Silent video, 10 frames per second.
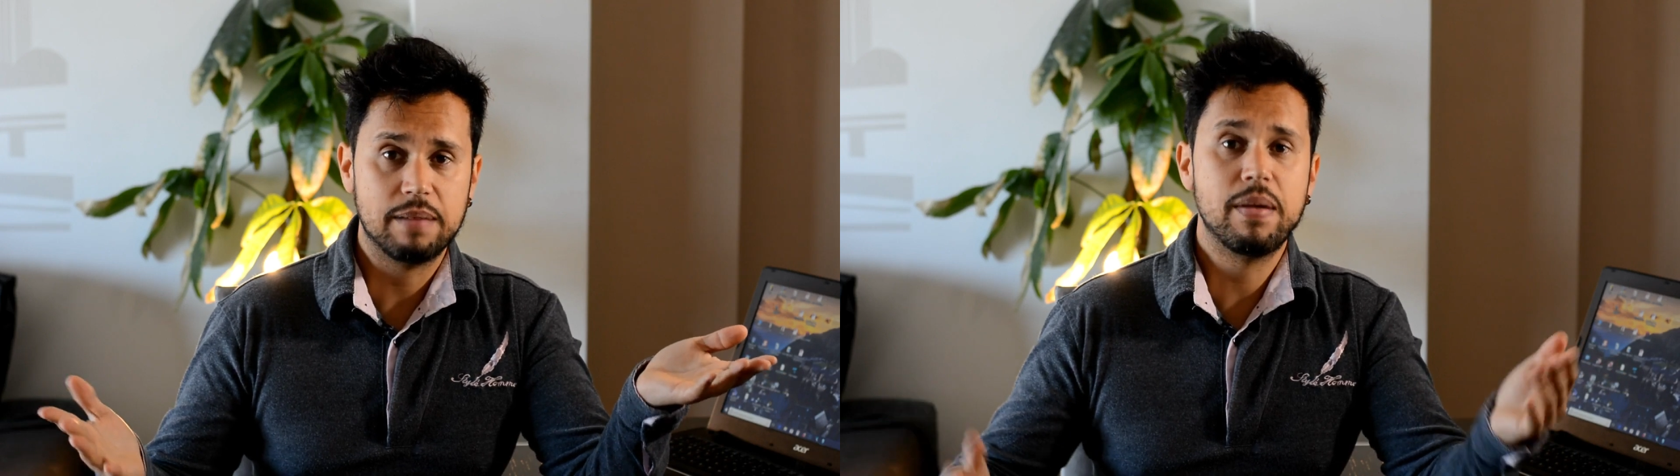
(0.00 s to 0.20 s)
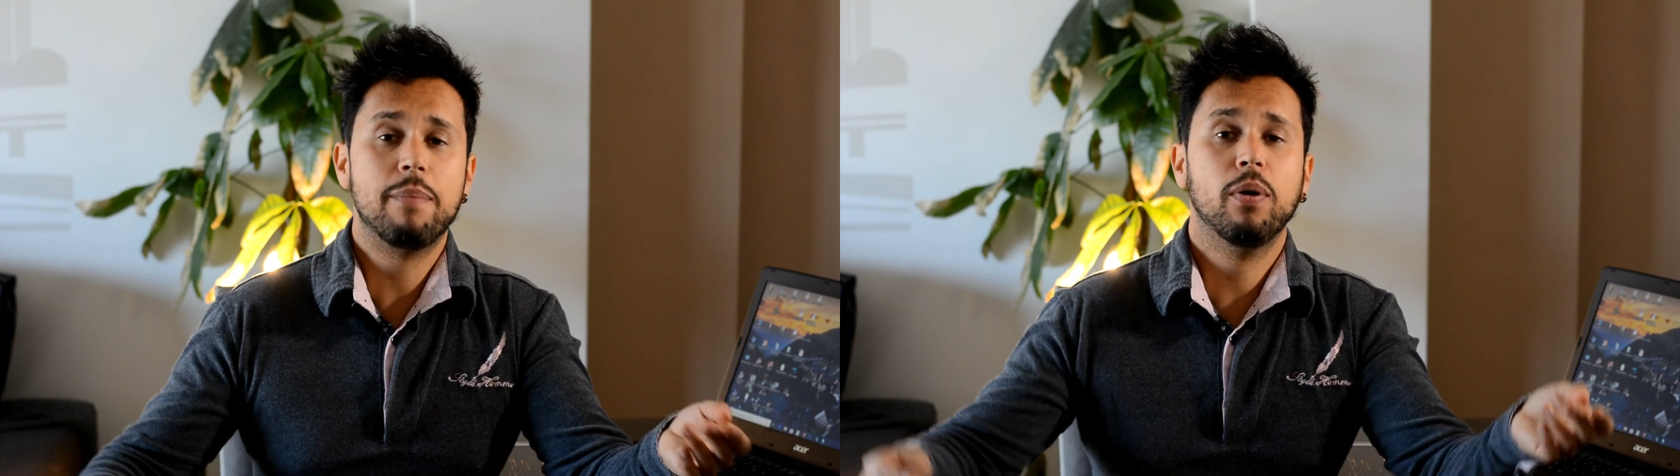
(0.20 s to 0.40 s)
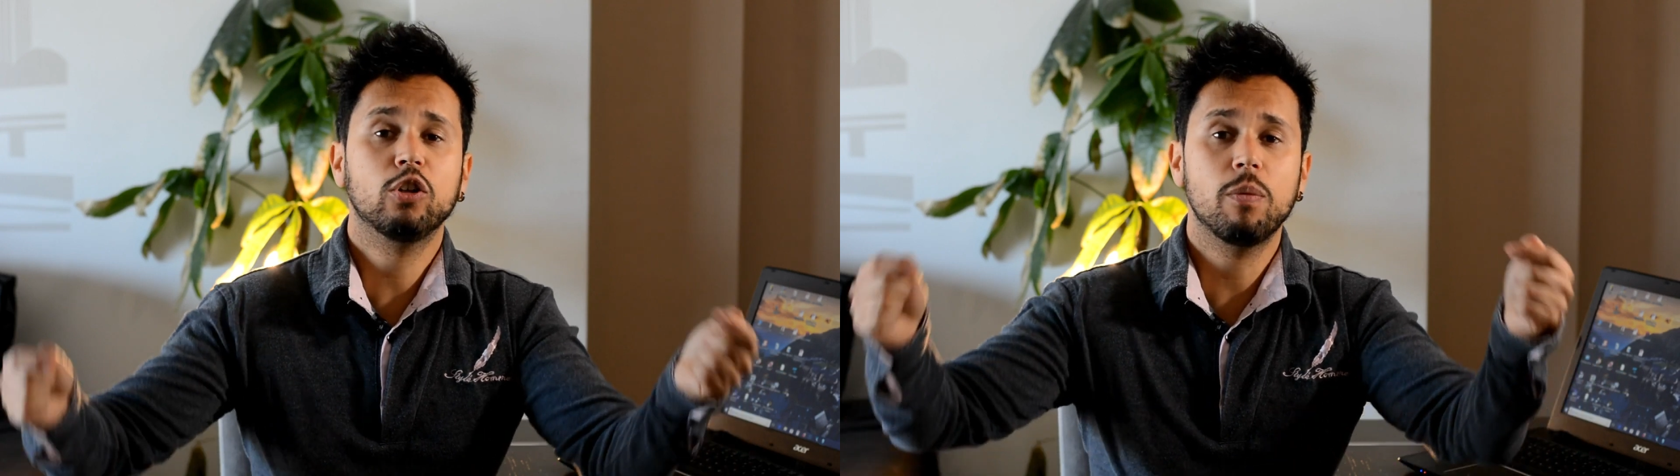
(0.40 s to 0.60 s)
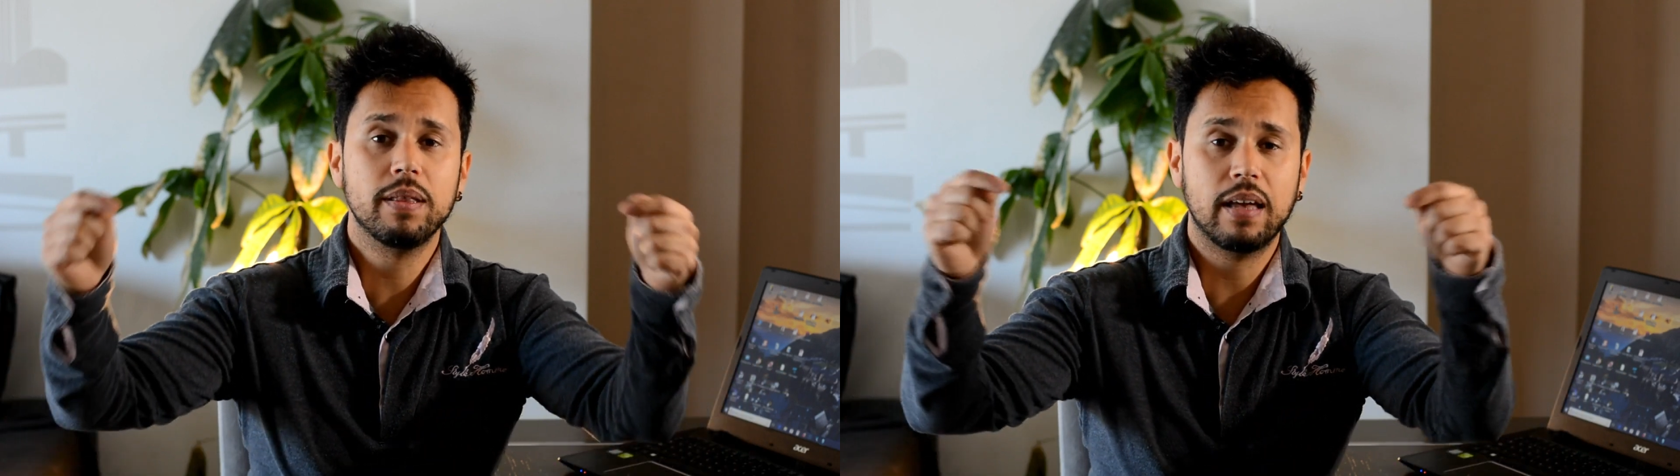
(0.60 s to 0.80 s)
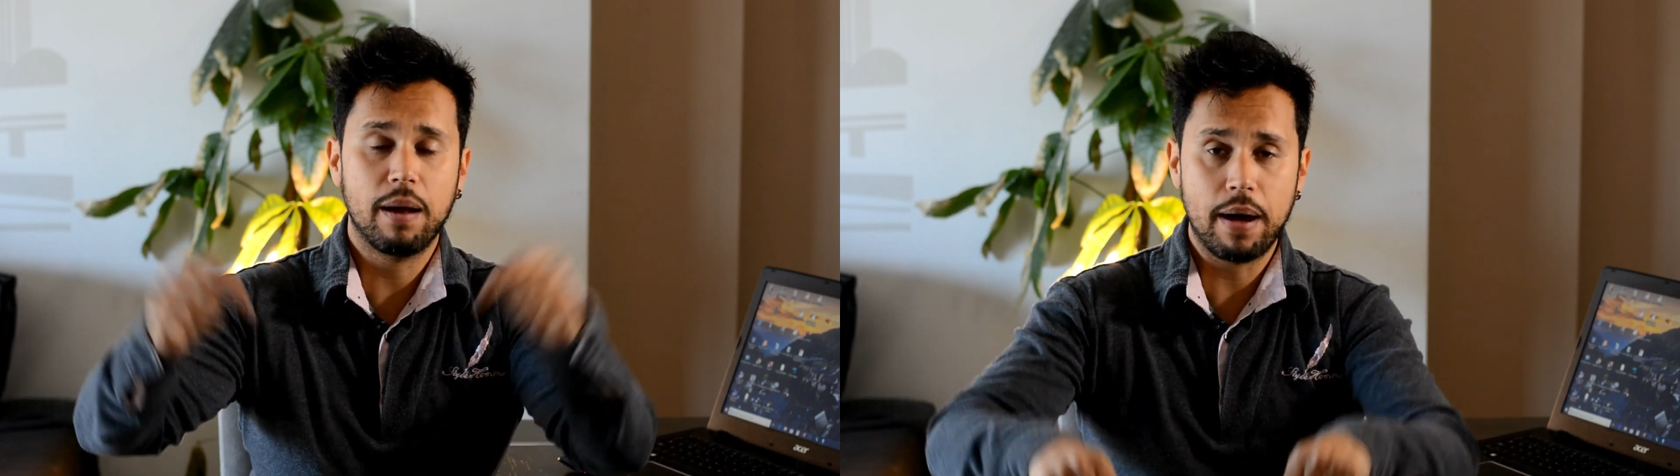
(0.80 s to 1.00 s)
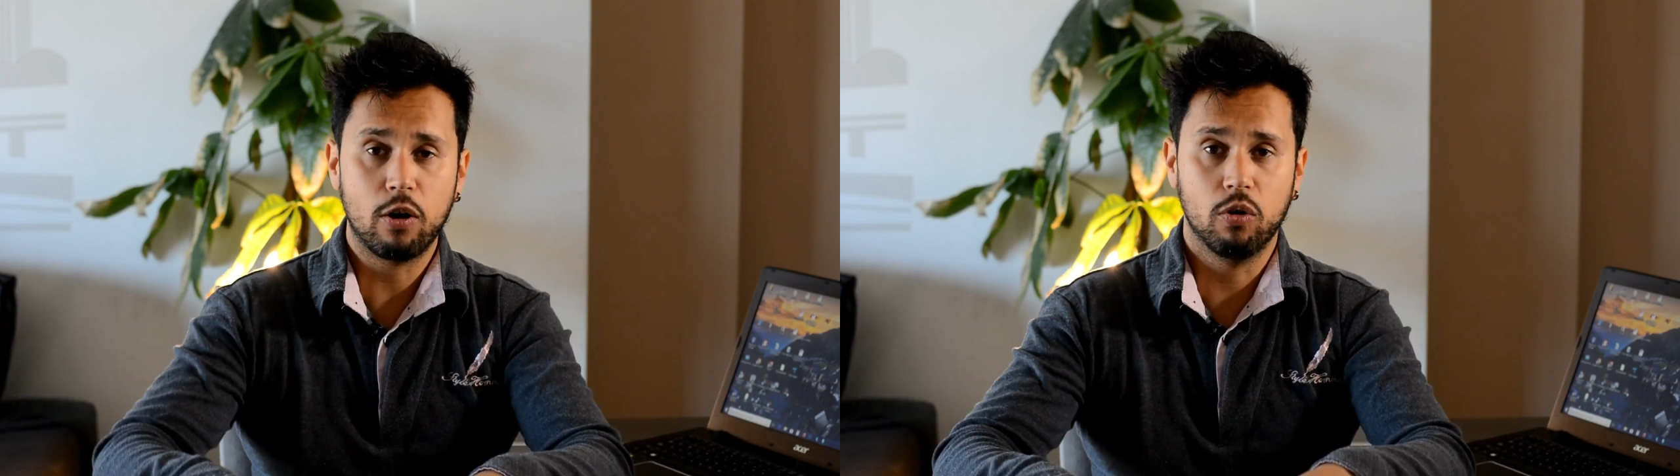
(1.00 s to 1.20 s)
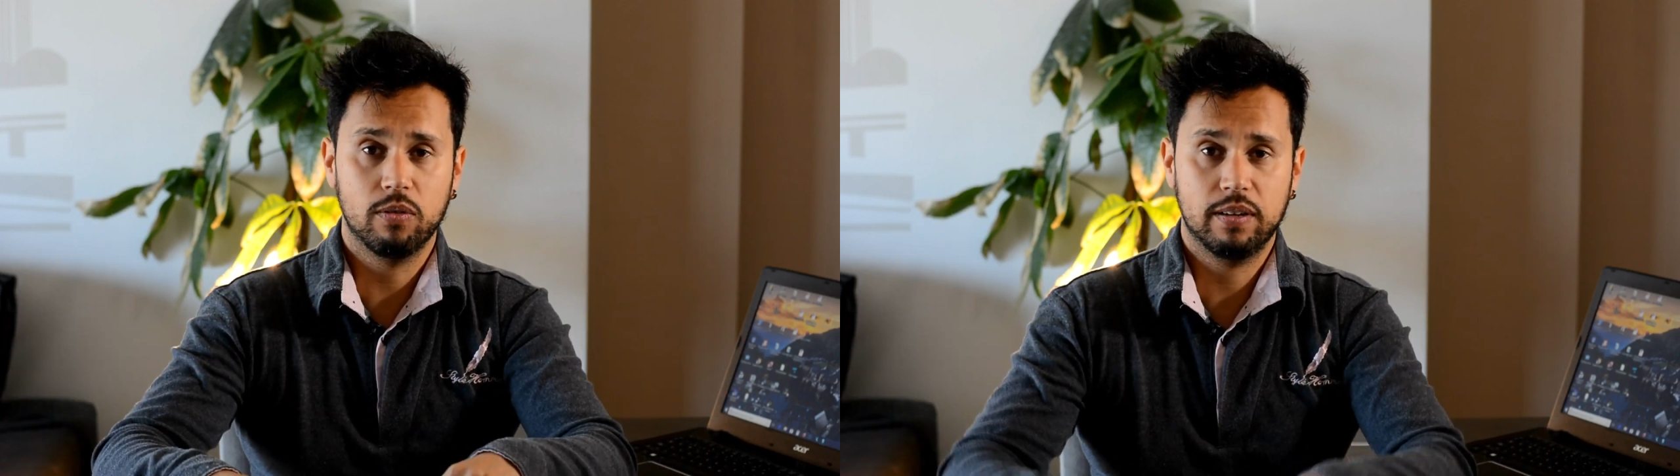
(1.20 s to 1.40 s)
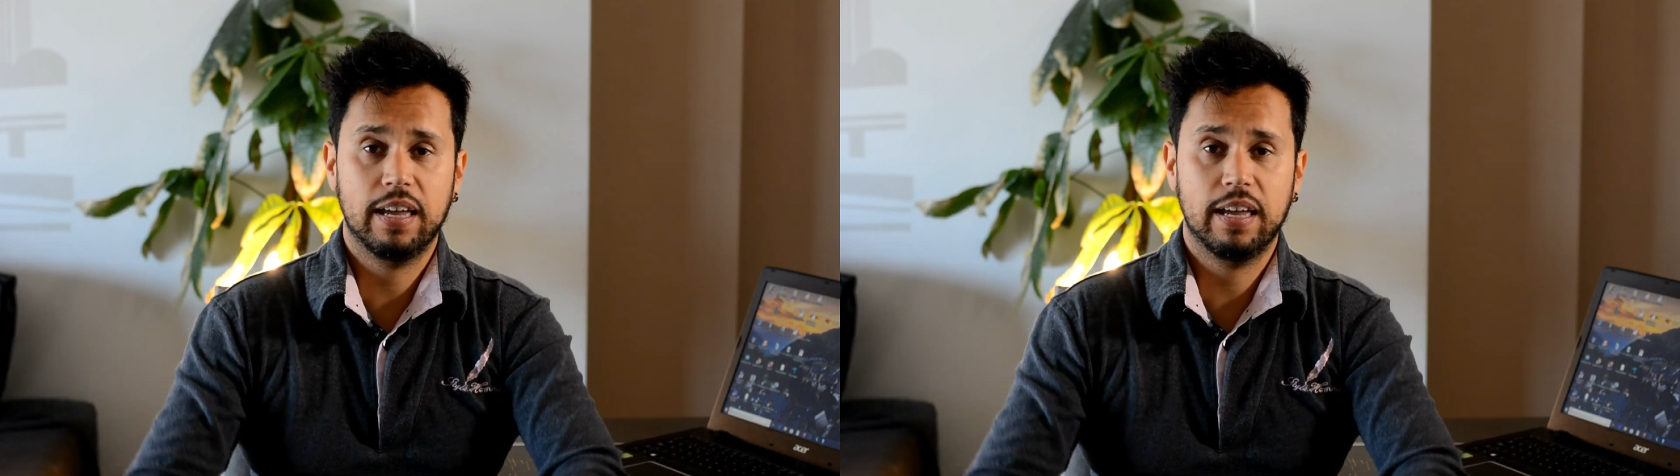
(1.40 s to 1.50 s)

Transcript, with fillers: me la podéis comentar abajo,